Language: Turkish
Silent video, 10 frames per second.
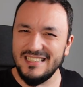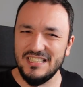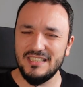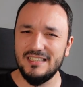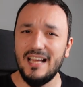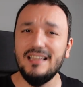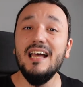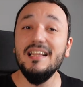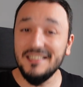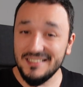içinden
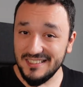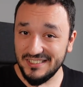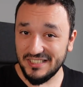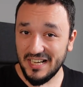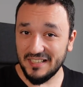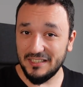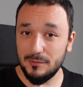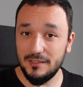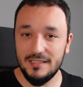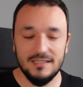nasıl
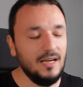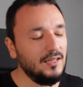çıkartabiliriz?